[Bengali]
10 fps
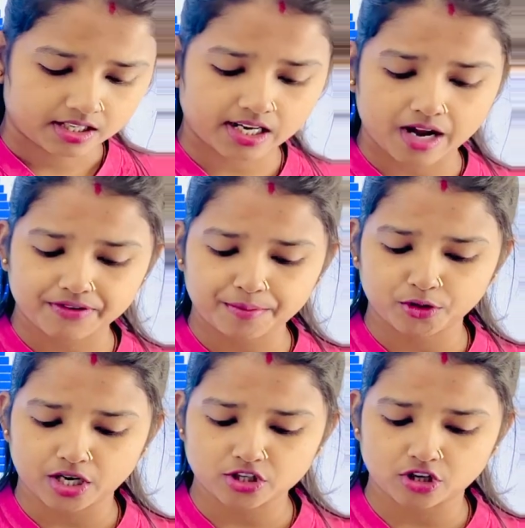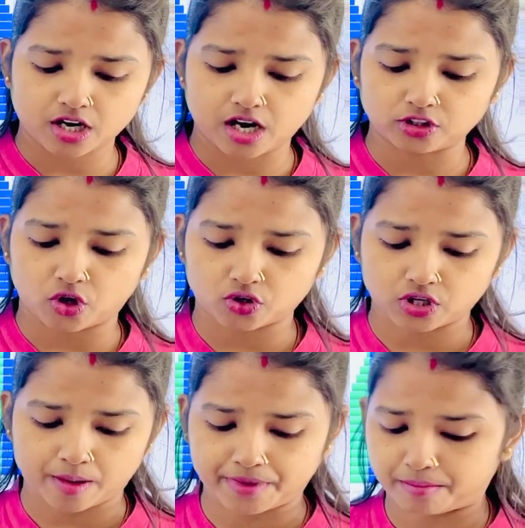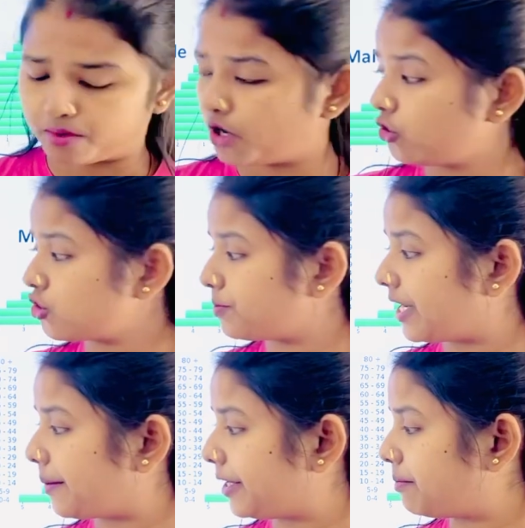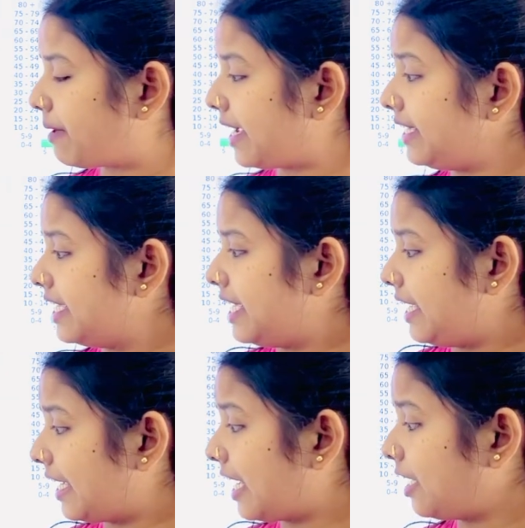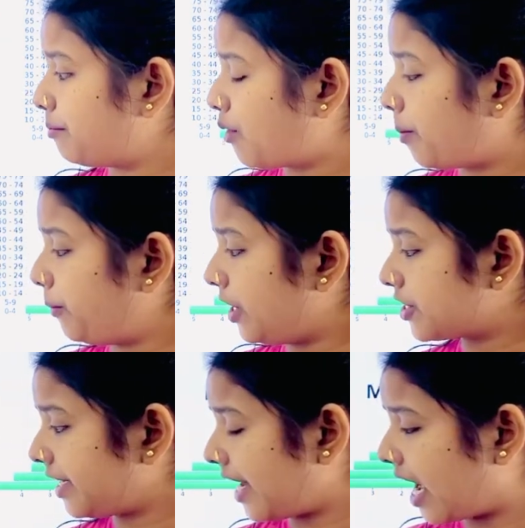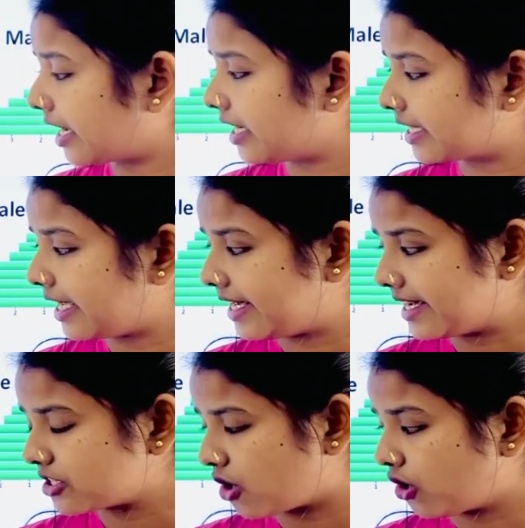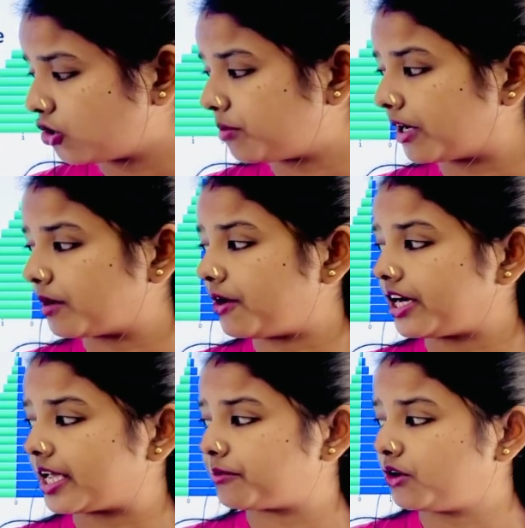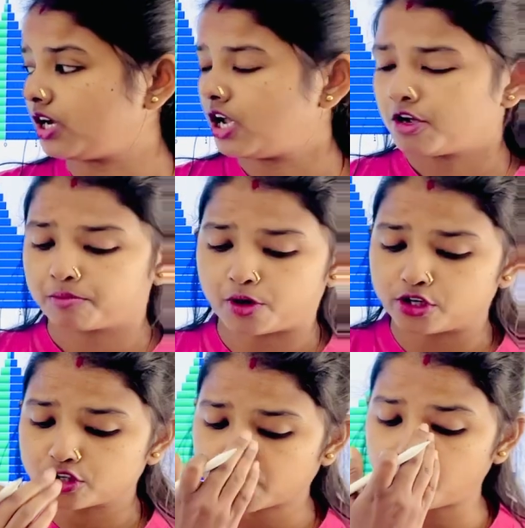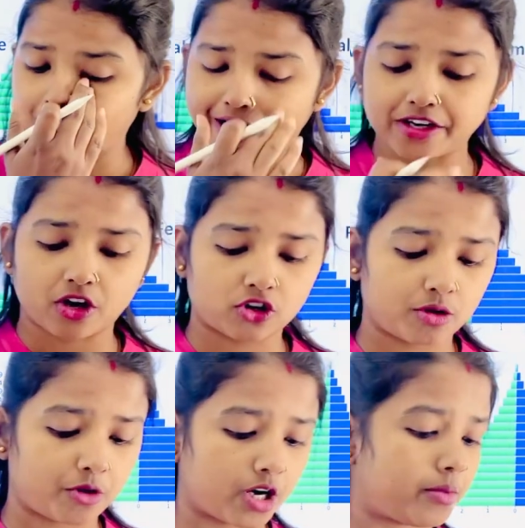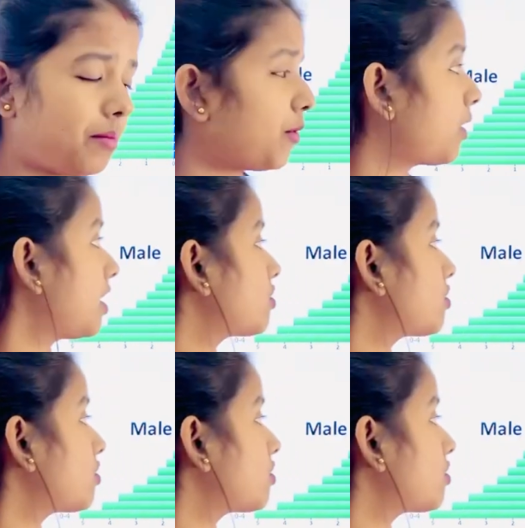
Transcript: গ্রাফে প্রকাশ করা হয় তখন আমরা বয়স পিরামিড পাই এখানে পপুলেশনের আকারকে এক্স অক্ষ বরাবর এবং বয়সকে ওয়াই অক্ষ বরাবর প্রকাশ